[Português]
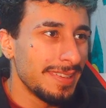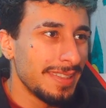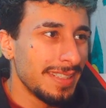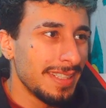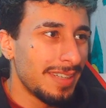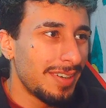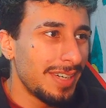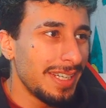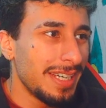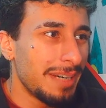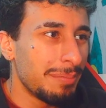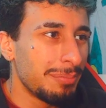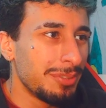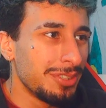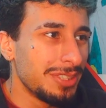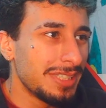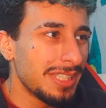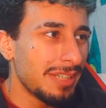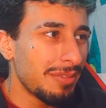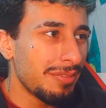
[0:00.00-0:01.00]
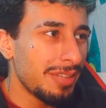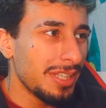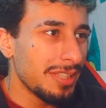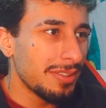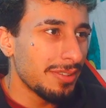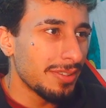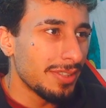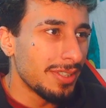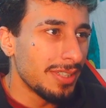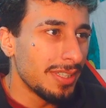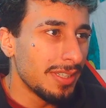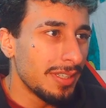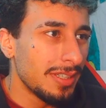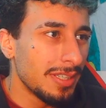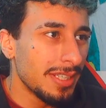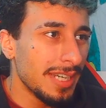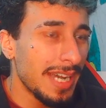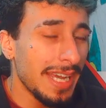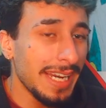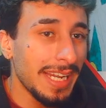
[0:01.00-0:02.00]
Olha a bruxa vindo
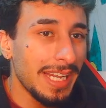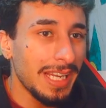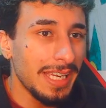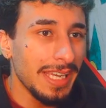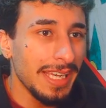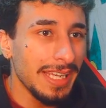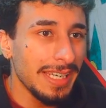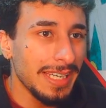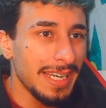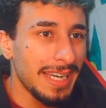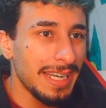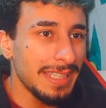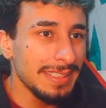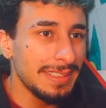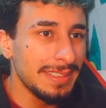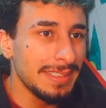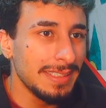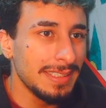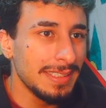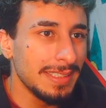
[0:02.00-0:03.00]
renasce.